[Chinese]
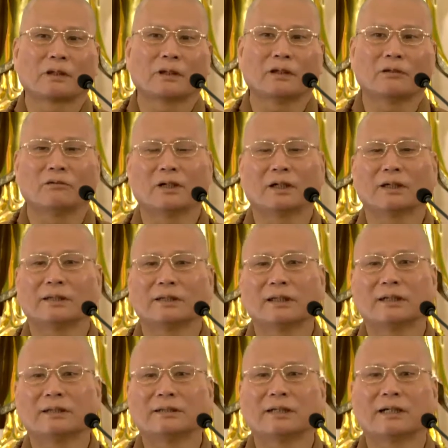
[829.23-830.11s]
啊，发给
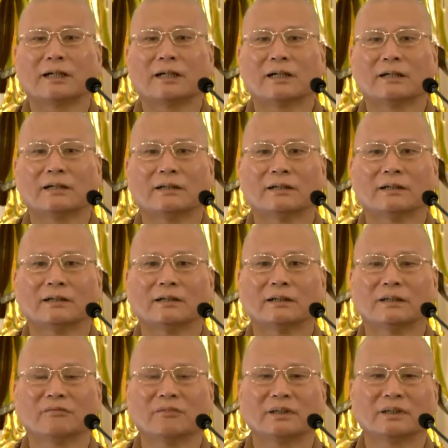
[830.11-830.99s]
大家
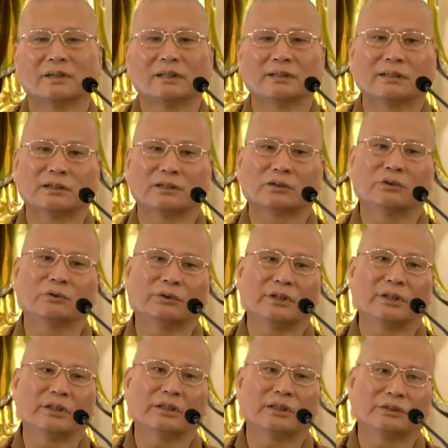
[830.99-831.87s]
啊，那么大家收
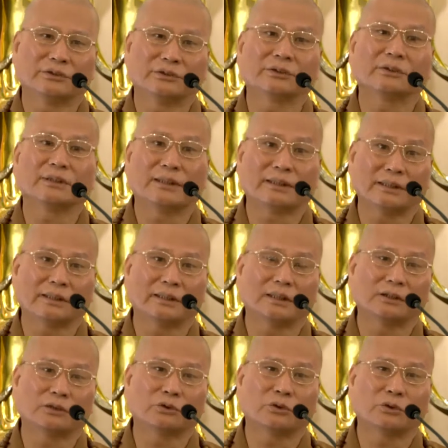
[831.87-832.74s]
听啊，就是他的
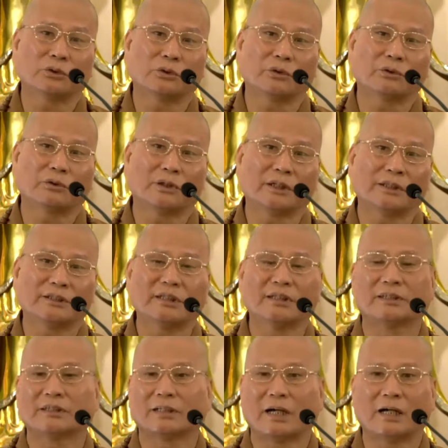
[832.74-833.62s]
听众啊，
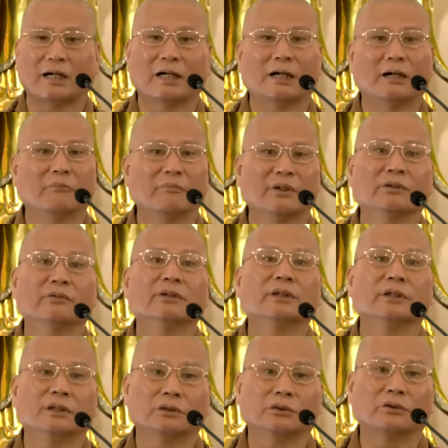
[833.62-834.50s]
现场啊没有
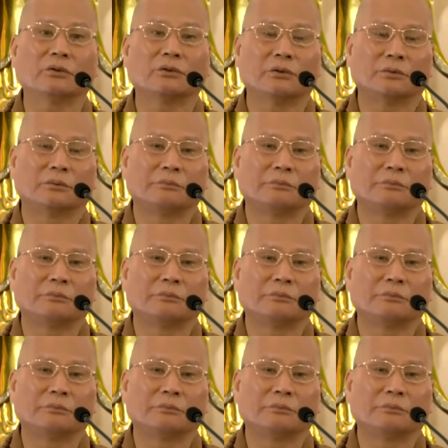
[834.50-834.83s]
听众